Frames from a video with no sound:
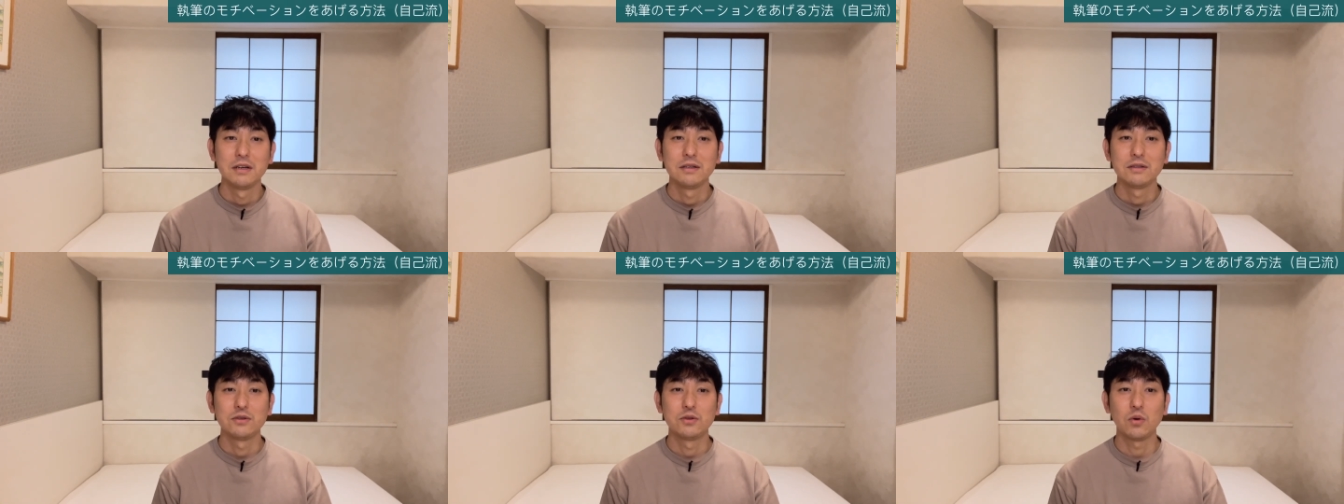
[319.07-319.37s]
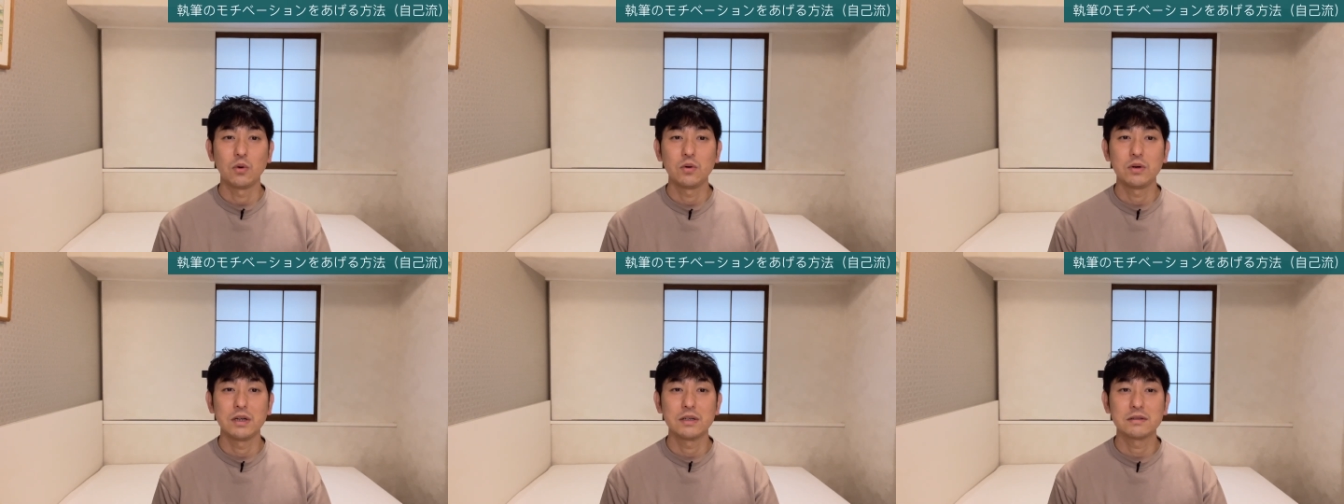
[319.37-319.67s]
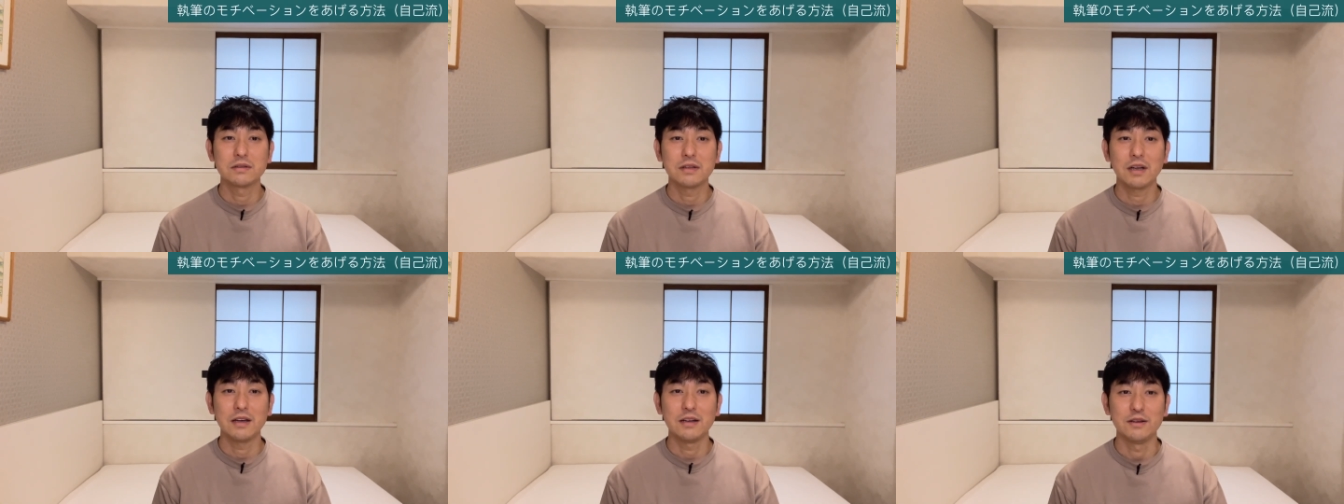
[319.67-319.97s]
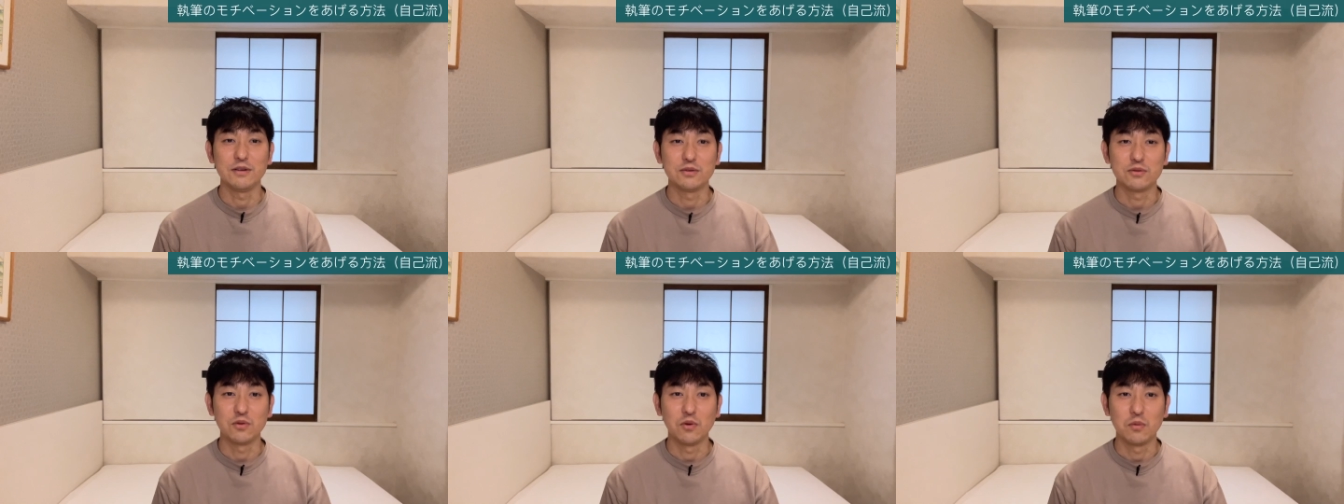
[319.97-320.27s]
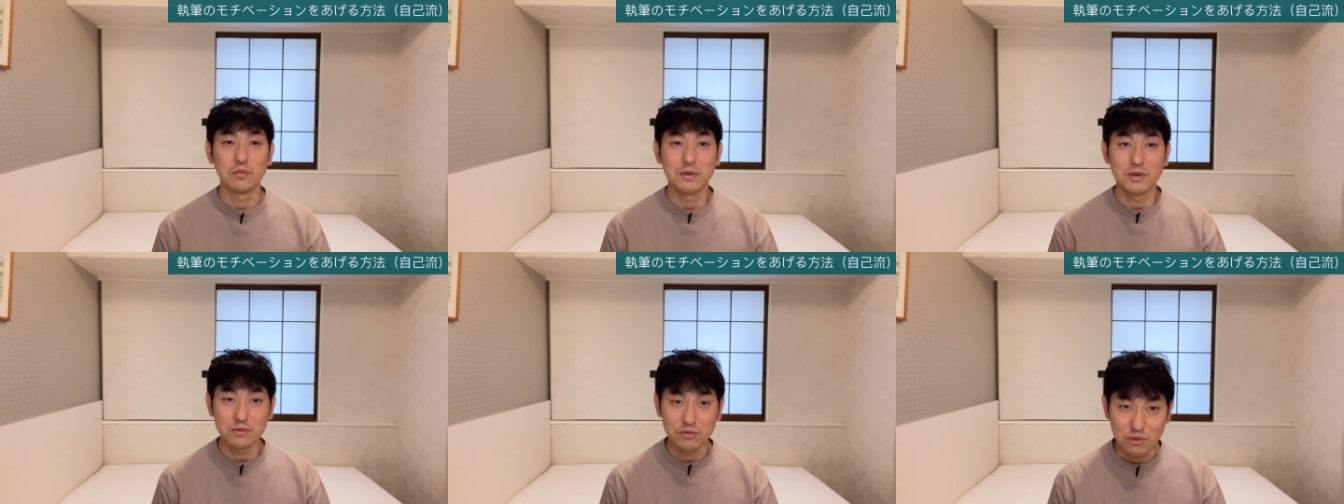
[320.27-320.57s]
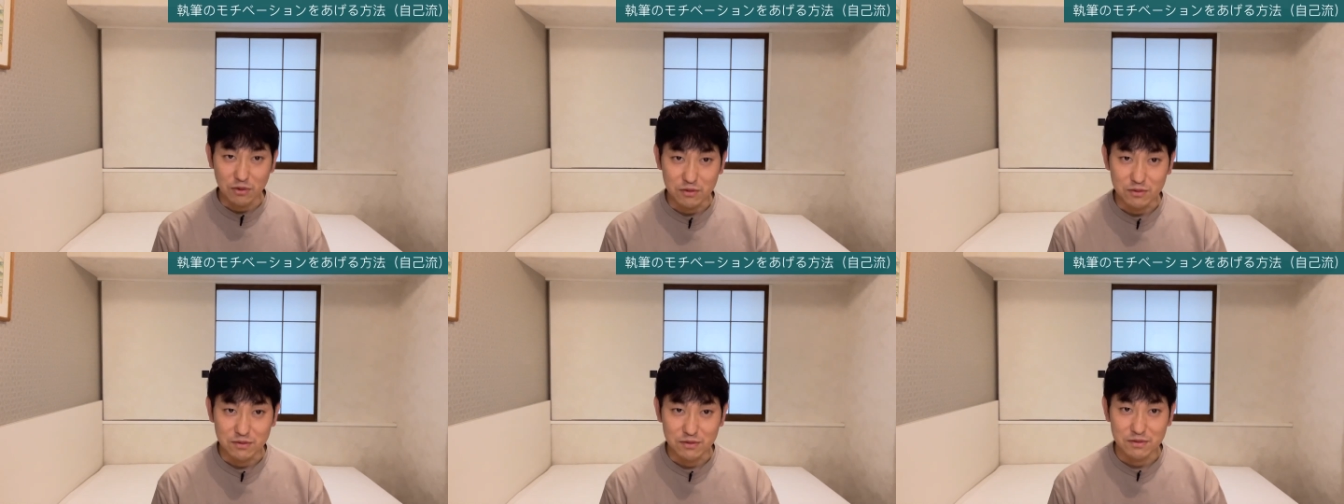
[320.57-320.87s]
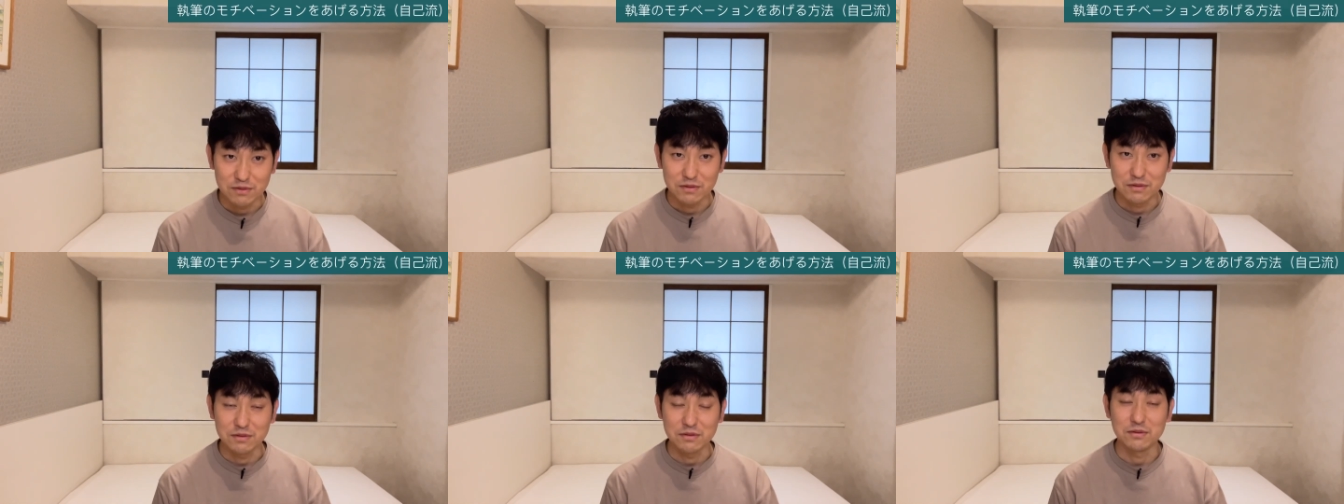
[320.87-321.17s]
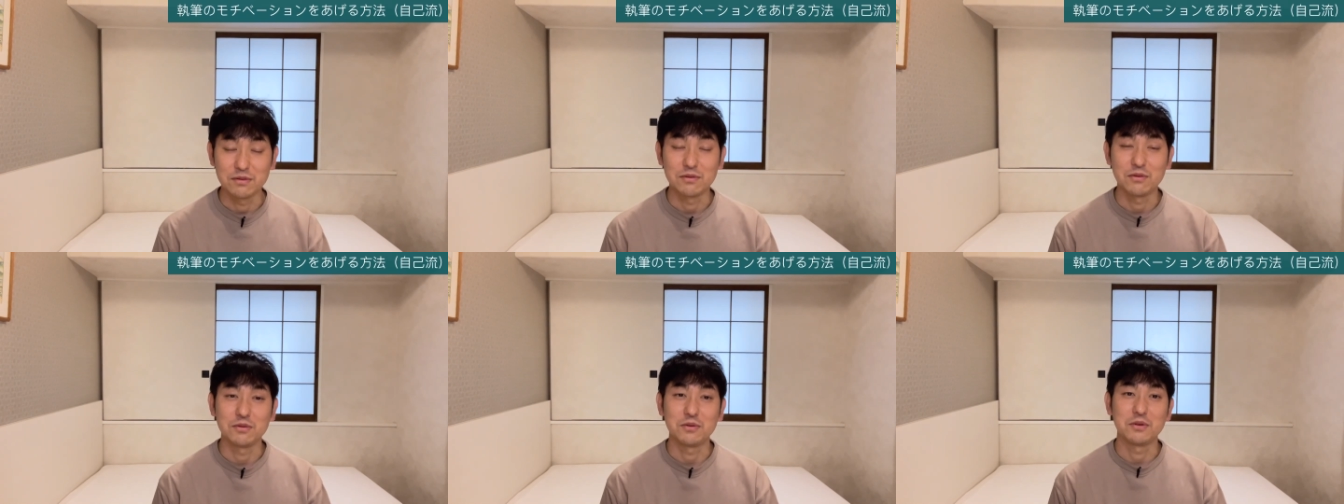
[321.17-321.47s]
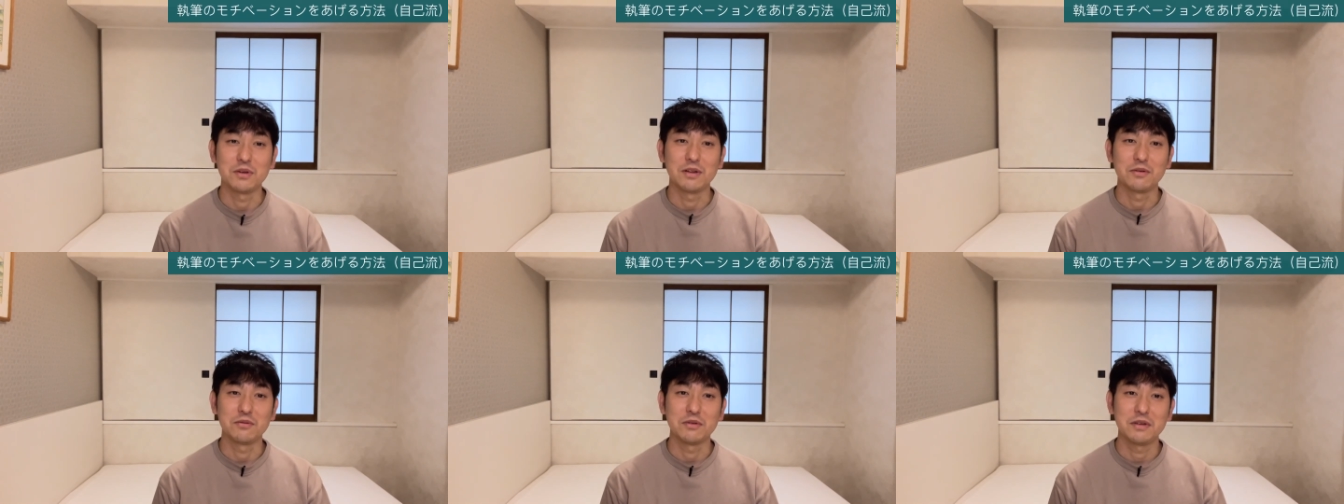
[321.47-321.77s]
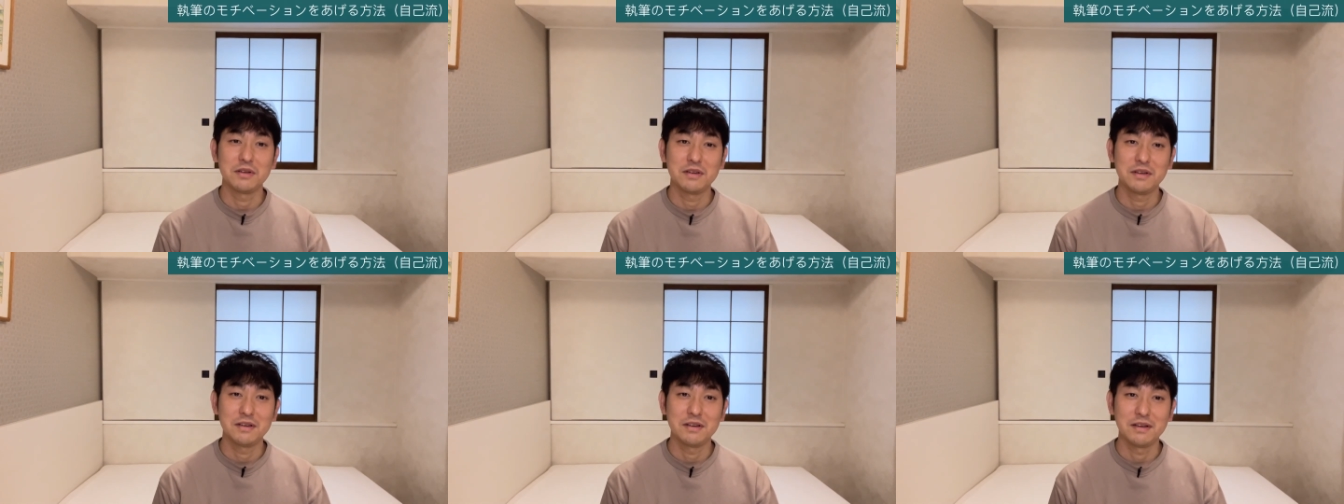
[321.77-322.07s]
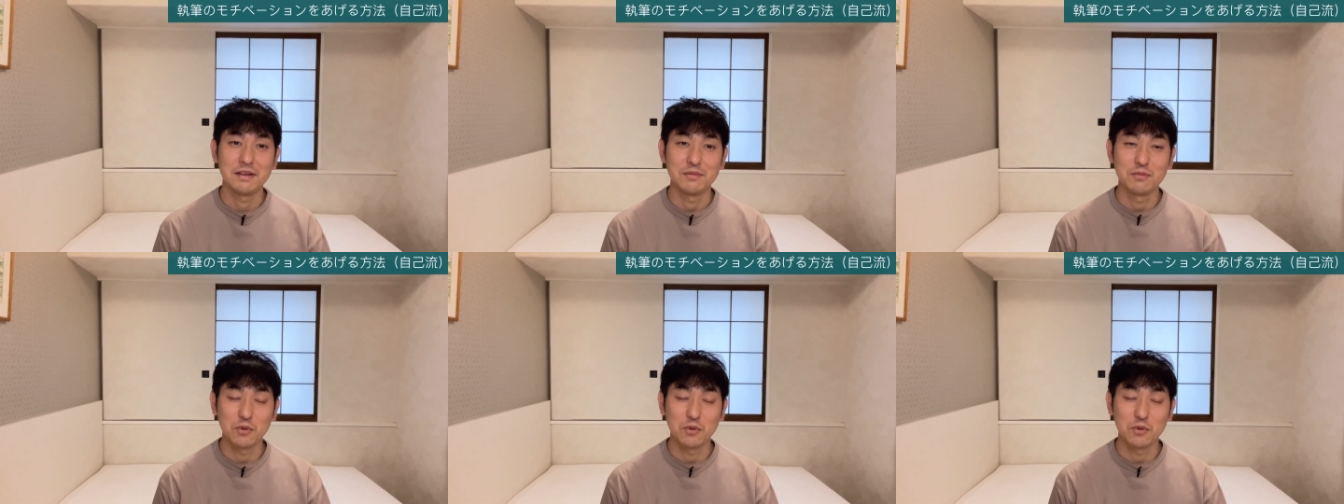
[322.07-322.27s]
情熱大陸を見るということなのでね、